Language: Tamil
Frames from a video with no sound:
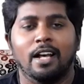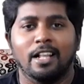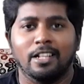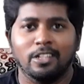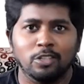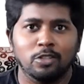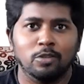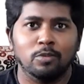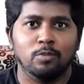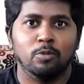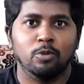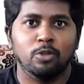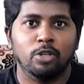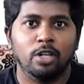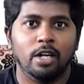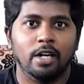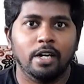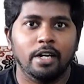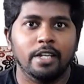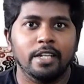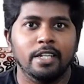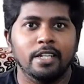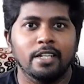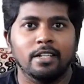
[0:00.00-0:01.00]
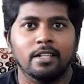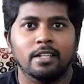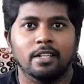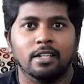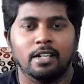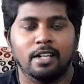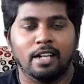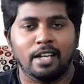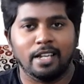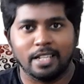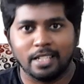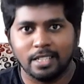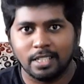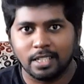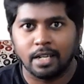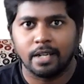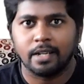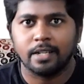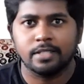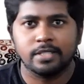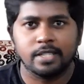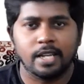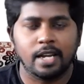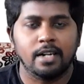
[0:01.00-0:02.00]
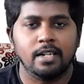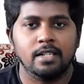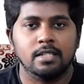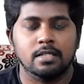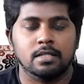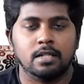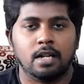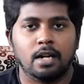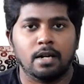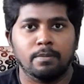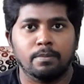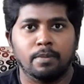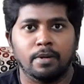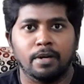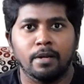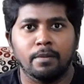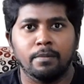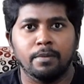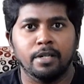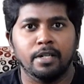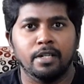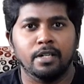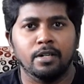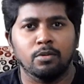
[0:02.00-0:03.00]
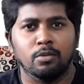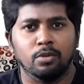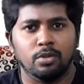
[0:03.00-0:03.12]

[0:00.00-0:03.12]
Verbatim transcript: அதுக்கு முன்னாடி நான் எதுக்காக சேனல் ஸ்டார்ட் பண்ணேன் அப்படின்ற